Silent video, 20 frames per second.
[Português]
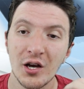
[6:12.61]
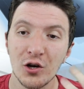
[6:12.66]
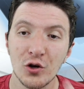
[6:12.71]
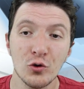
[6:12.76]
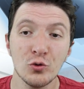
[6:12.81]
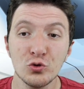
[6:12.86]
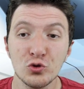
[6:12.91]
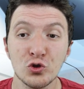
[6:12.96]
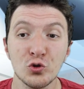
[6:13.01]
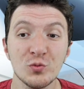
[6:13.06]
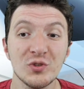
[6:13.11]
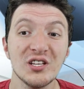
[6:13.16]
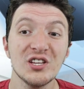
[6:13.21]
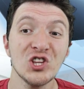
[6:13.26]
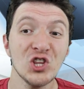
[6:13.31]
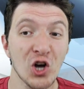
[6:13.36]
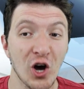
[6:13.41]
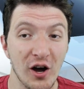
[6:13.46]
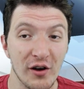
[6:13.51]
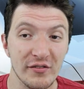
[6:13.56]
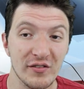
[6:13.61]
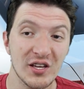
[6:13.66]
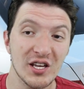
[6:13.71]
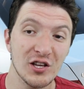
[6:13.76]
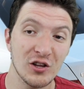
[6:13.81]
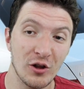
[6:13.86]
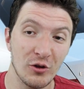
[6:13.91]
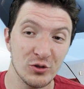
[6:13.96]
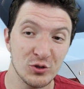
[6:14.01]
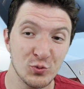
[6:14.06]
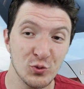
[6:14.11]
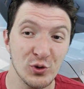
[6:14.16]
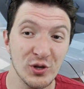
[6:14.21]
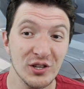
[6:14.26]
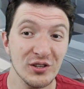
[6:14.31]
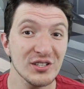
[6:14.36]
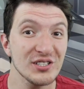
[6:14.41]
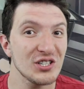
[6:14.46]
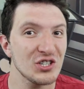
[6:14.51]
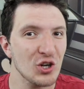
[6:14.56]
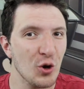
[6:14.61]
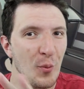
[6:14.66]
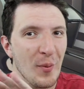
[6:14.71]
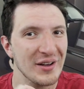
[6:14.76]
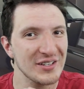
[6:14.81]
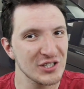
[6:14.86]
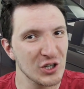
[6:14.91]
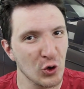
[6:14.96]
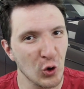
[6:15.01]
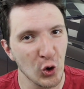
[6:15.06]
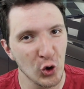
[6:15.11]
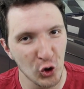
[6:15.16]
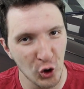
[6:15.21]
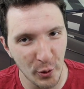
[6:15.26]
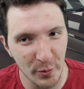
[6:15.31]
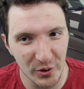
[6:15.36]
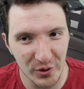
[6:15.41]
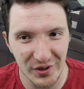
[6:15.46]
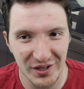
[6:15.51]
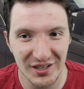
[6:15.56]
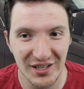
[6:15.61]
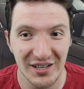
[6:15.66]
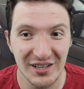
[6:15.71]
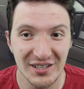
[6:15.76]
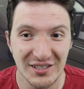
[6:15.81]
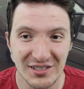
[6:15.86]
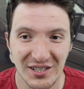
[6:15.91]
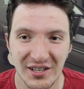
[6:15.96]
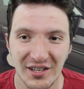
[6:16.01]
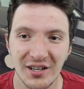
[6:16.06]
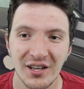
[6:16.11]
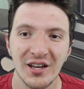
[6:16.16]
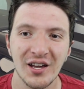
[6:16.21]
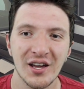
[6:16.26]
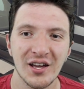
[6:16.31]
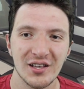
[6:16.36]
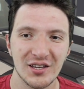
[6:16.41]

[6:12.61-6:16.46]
Consumo de 9 km por litro, esse já é o mais econômico aqui da lista, né?